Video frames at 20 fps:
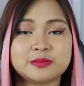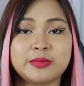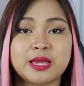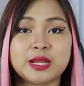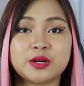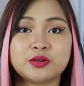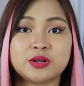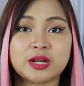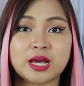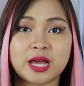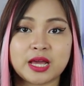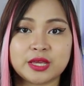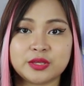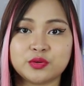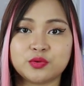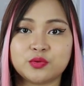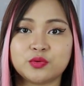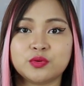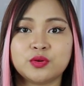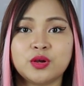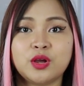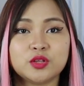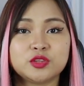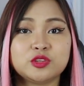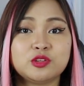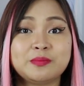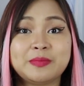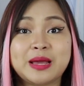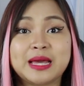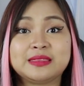meron na kayong
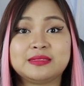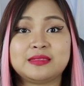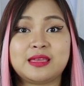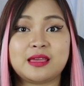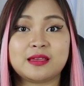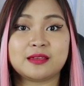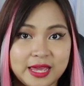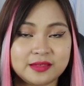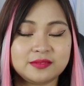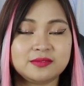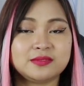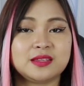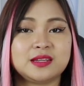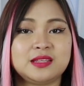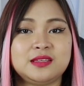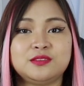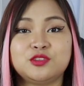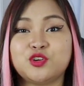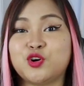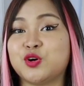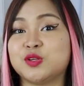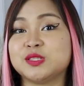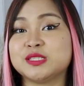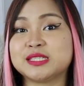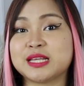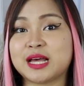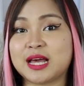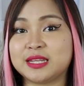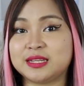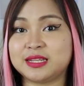automatic entry doon
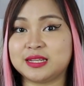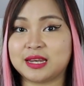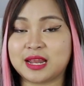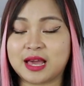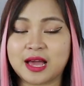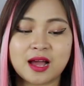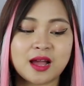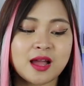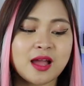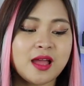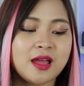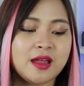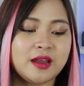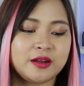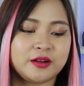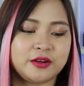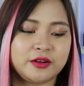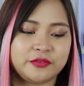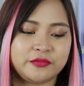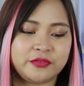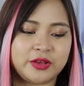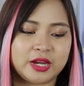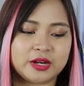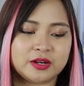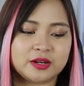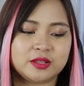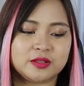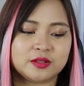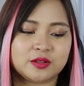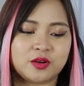sa kanilang
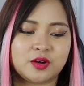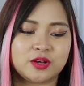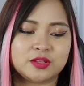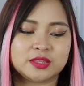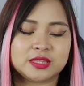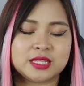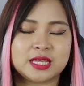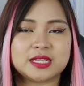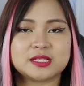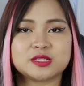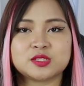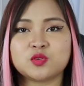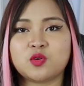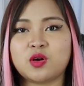referral contest.